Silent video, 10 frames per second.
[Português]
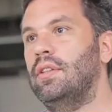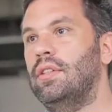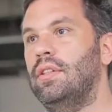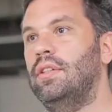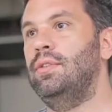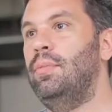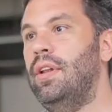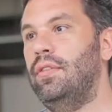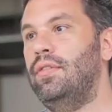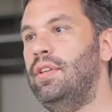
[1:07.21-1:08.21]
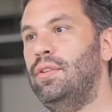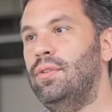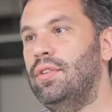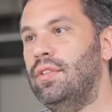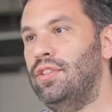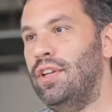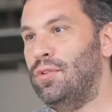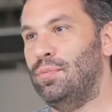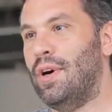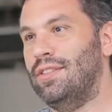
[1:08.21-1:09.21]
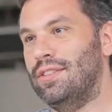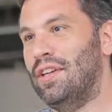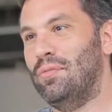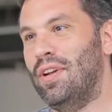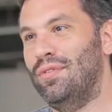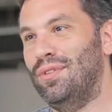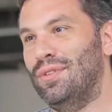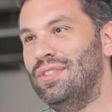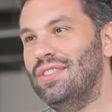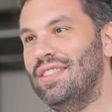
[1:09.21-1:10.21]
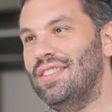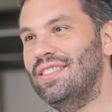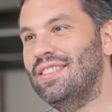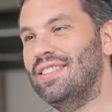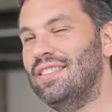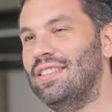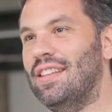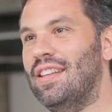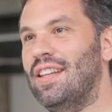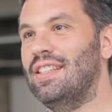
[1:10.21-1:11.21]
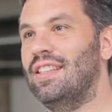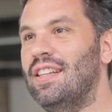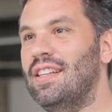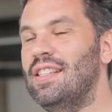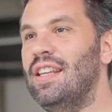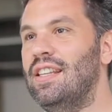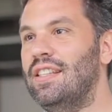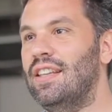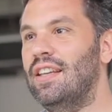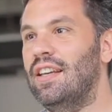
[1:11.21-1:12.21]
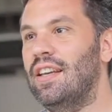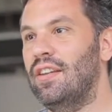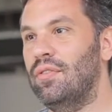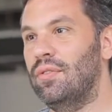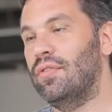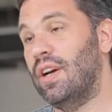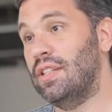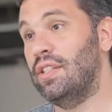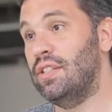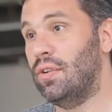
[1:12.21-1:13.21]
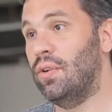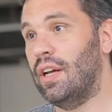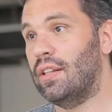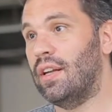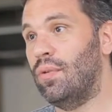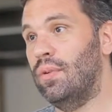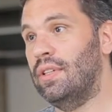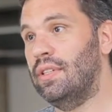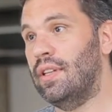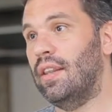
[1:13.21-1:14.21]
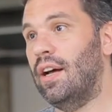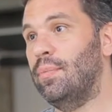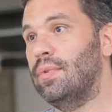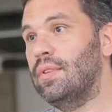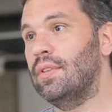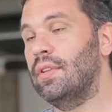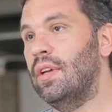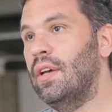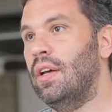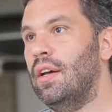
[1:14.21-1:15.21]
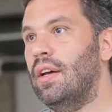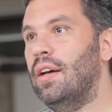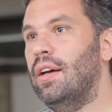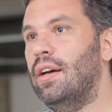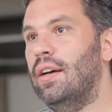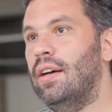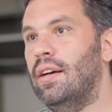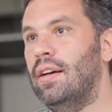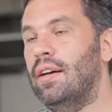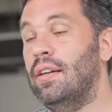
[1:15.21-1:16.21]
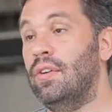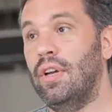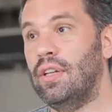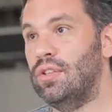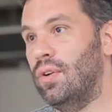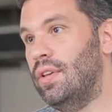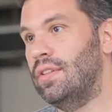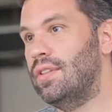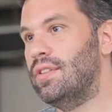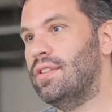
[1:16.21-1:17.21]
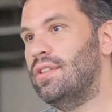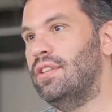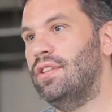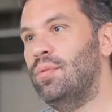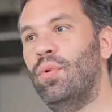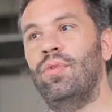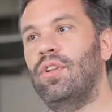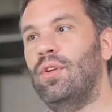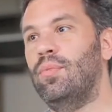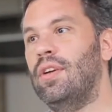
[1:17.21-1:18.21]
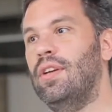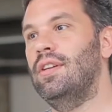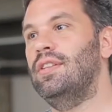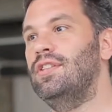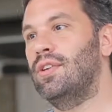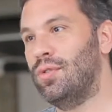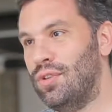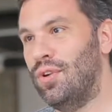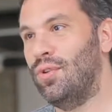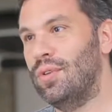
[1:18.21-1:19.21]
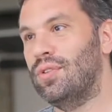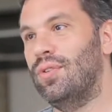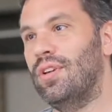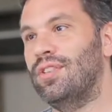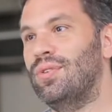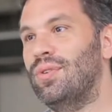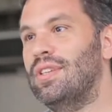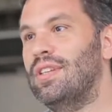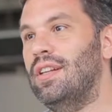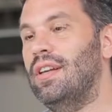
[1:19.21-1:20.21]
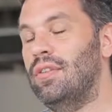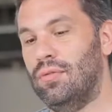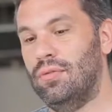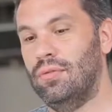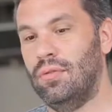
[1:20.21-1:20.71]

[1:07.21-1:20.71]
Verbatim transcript: Acho que de benefícios a gente tem o espaço, que é maravilhoso, né? Nessa residência aqui é incrível, que faz a gente se conectar com outras startups. Uh, e conexões. A gente, em pouco tempo aqui, a gente já conseguiu algumas conexões ali com uh,